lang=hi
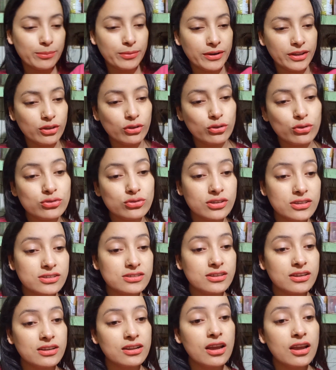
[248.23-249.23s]
पड़े क्योंकि उसका
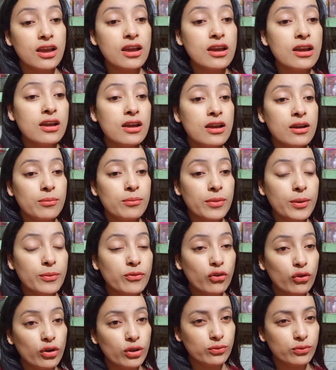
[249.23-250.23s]
सर मैं
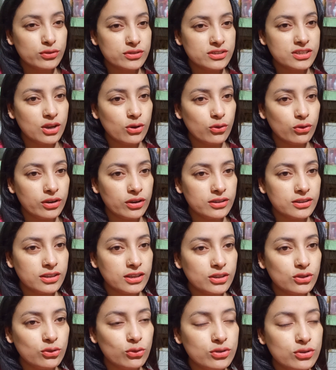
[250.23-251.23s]
फोड़े फुंसियाँ हो गई
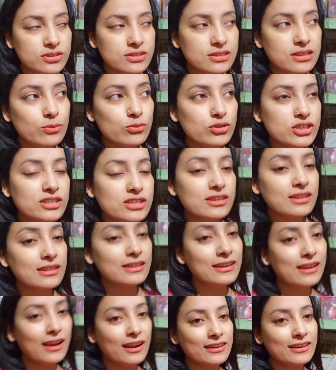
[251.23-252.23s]
थी तो इससे मुझे
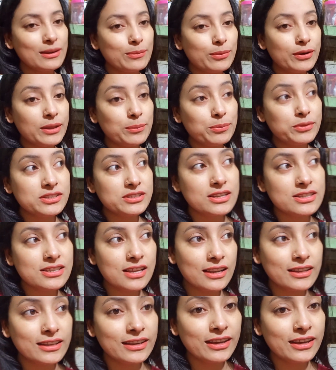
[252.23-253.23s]
जल्दी काटने पड़े पिछले
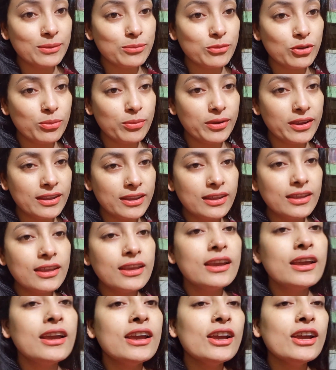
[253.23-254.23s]
साल की गर्मियों में ही
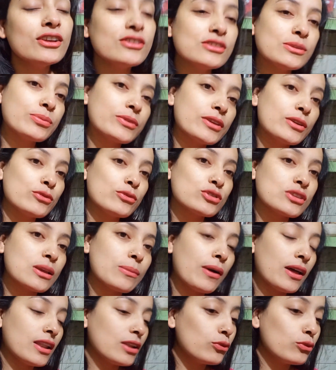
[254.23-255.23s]
जबकि उसके
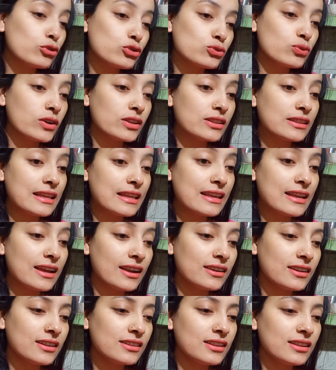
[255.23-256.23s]
बाल उस वक्त नहीं
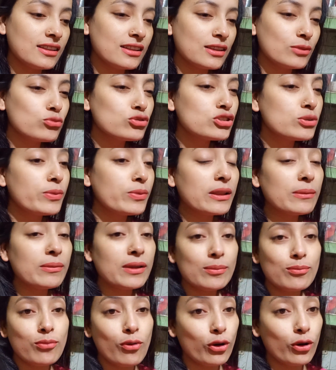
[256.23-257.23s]
काटने थे लेकिन मुझे बड़े
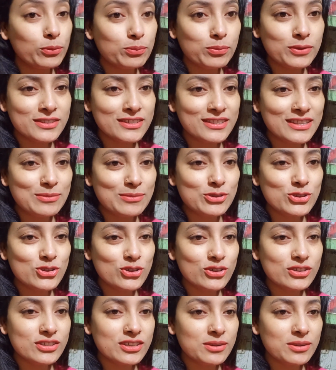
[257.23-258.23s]
बाल बहुत पसंद है
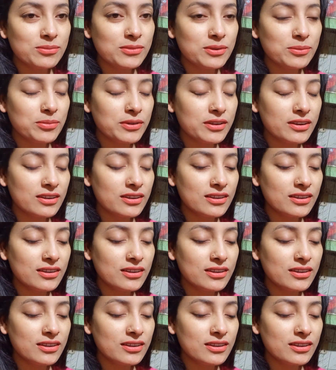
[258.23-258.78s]
बच्चों के सर में पर